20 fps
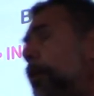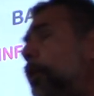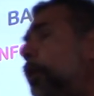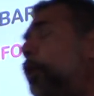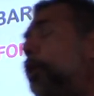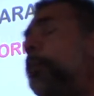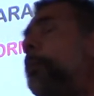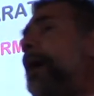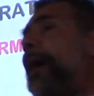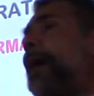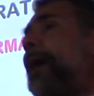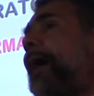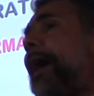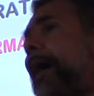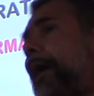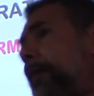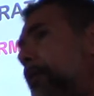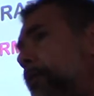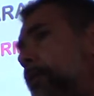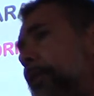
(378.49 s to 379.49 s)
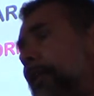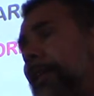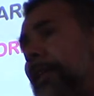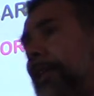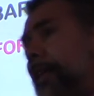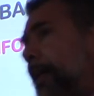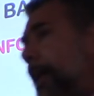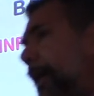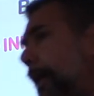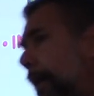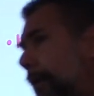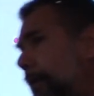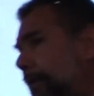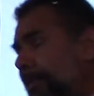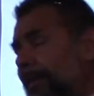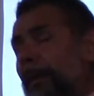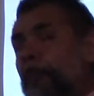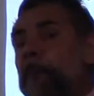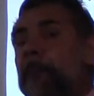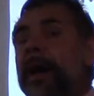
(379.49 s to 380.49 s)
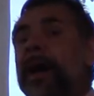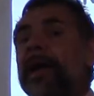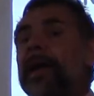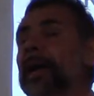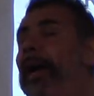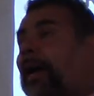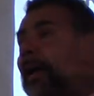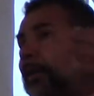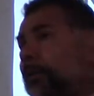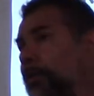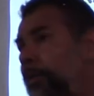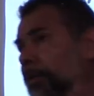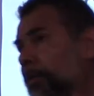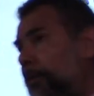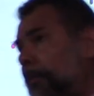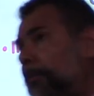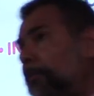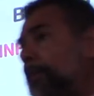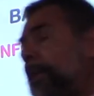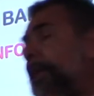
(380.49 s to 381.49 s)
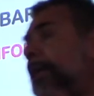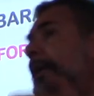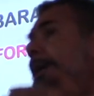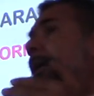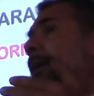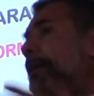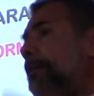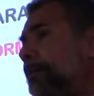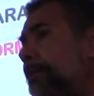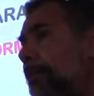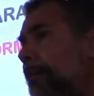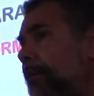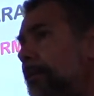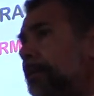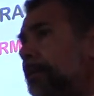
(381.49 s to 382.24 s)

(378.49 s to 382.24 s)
Lo más caro, y que cada vez es más caro, es